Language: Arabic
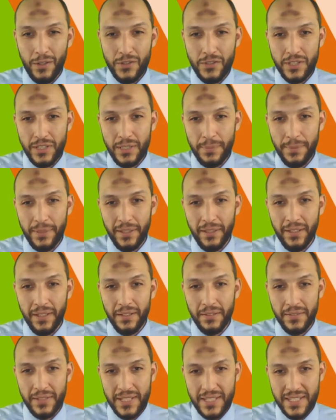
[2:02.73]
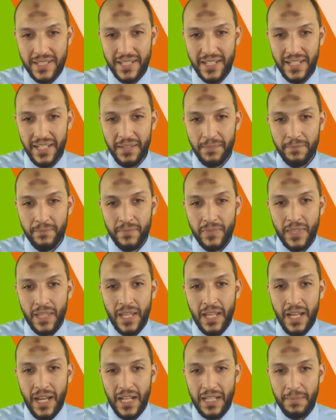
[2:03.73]
دي بي اي السكرين
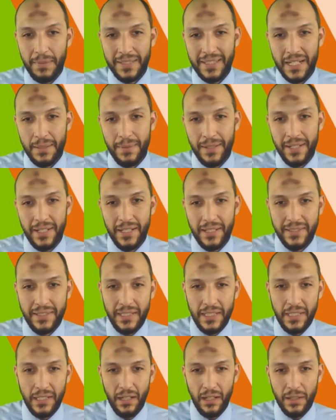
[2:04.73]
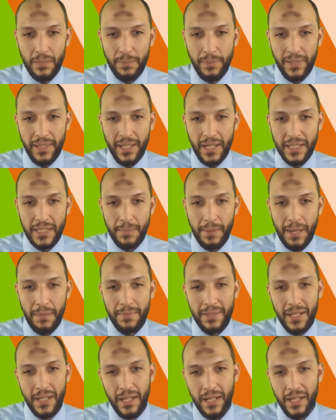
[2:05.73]
هتبقى تقريبا الدي اي بي هتبقى عامله
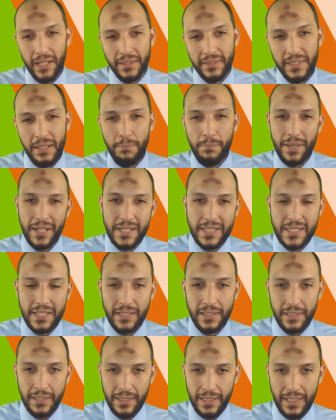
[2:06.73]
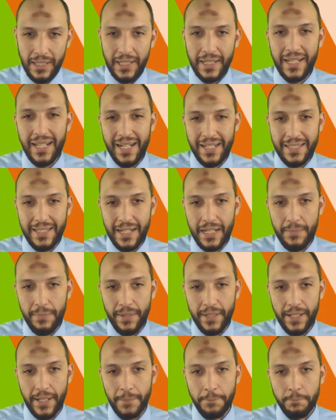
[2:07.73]
2 بكسل كده تقريبا
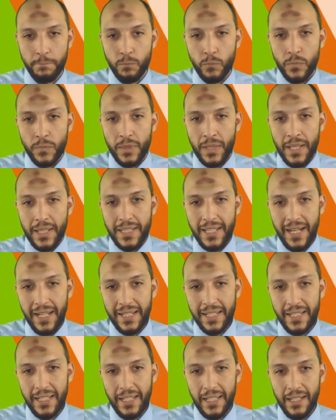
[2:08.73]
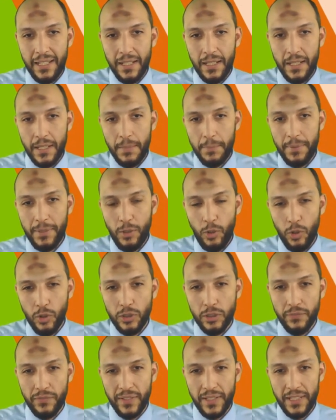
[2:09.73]
يعني يعني آه، بيحط في
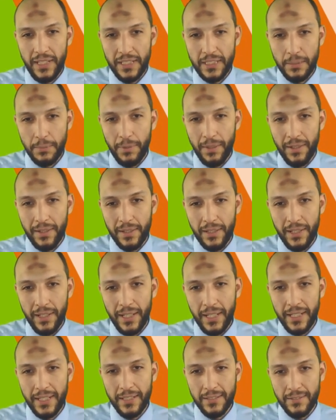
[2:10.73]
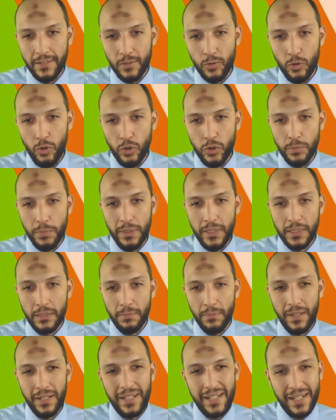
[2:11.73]
الاعتبار الايه نقدر نحط باعتبار
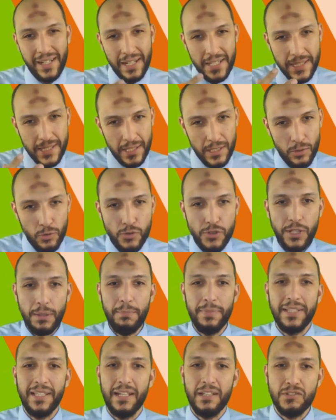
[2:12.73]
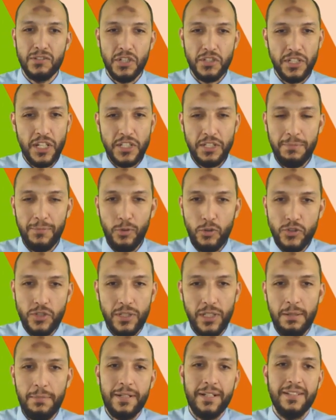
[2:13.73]
الريزولوشن بتاع الشاشه عشان ما نقعدش
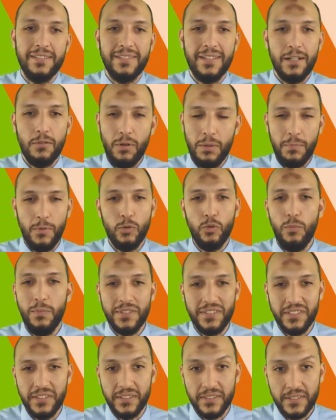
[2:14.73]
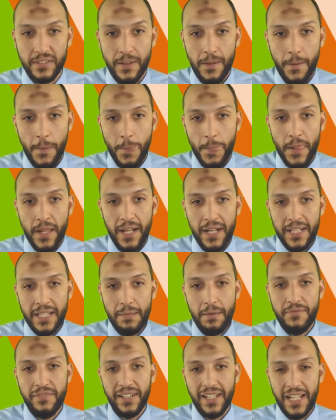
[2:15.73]
نلخبط كتير هو الموضوع بسيط احنا دايما في
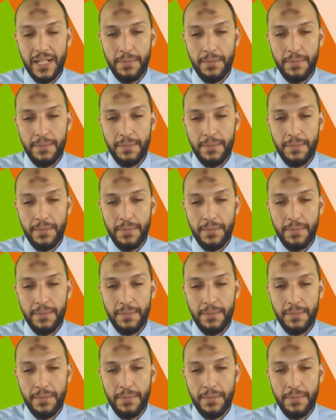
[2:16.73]
الغالب